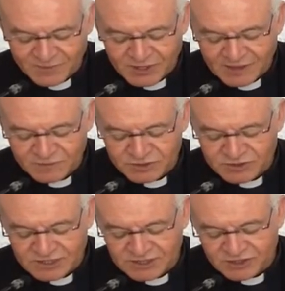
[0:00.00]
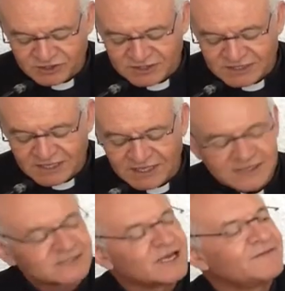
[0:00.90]
Porque hay muchos sacerdotes que
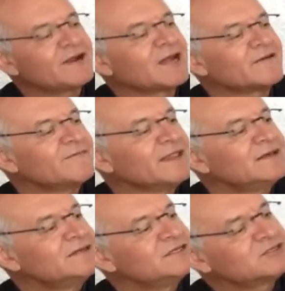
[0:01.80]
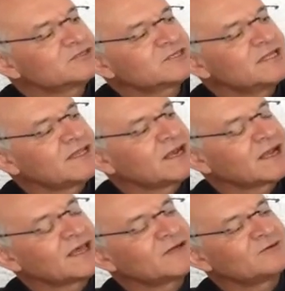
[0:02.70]
quieren celebrar y entonces le dan
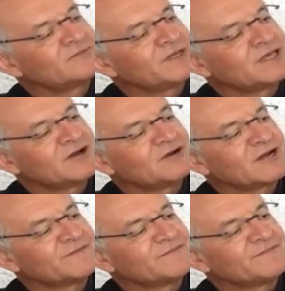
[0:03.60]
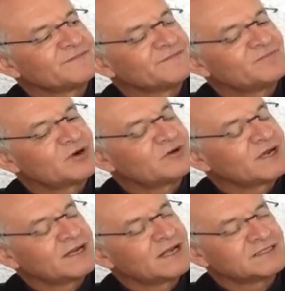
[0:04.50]
a cada uno media hora. Por lo
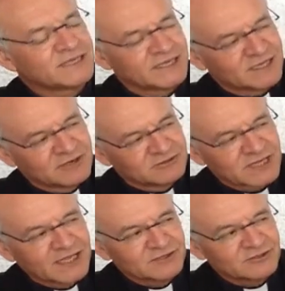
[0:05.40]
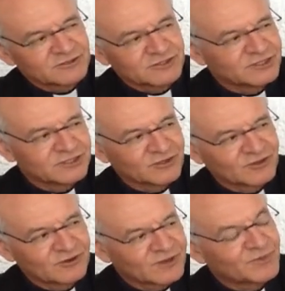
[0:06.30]
general se quitan los cantos y
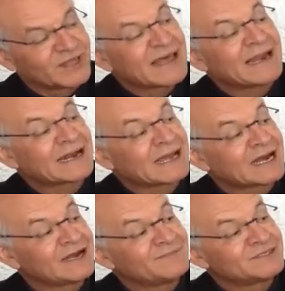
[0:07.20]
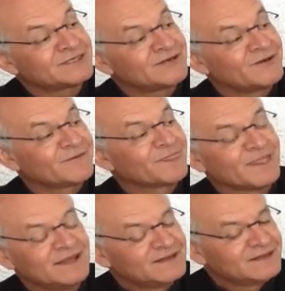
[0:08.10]
todo lo que pueda alargar la misa, ¿no?
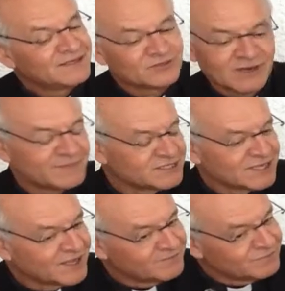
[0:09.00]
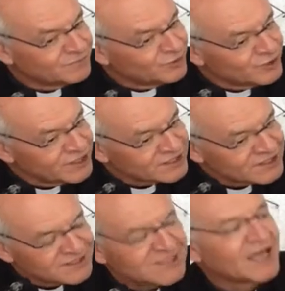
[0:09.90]
Es una misa muy
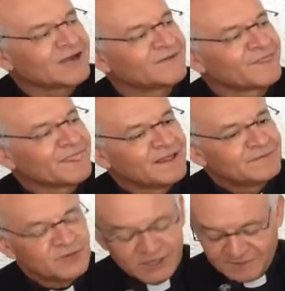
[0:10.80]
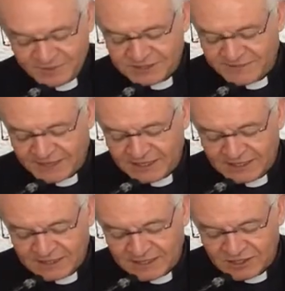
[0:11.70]
esencial. Bueno, pues
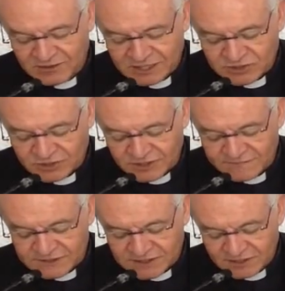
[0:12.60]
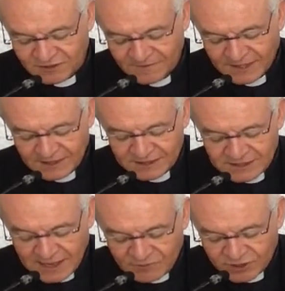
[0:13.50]
imagínate que yo ya estoy revestido,
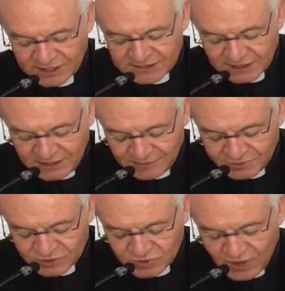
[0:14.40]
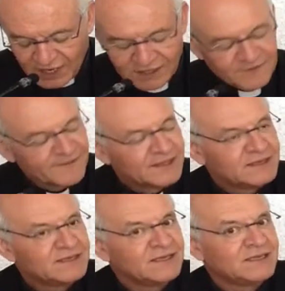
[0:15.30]
ya voy a salir puntual
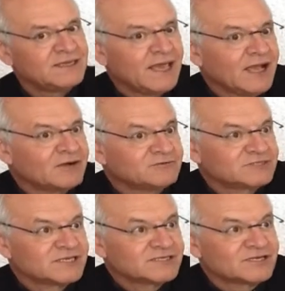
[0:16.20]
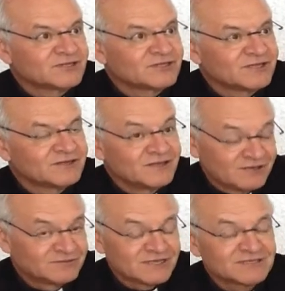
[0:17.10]
y llega un sacerdote,
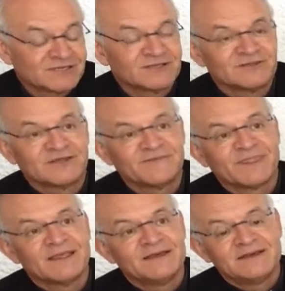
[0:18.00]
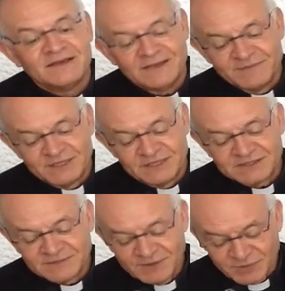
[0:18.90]
era un sacerdote, y me
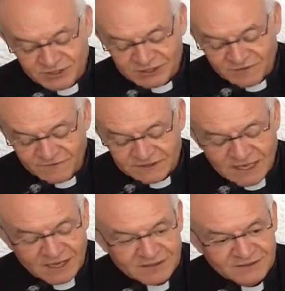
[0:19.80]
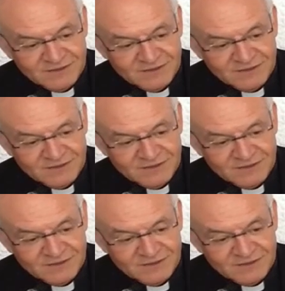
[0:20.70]
dice, ¿me puedes confesar?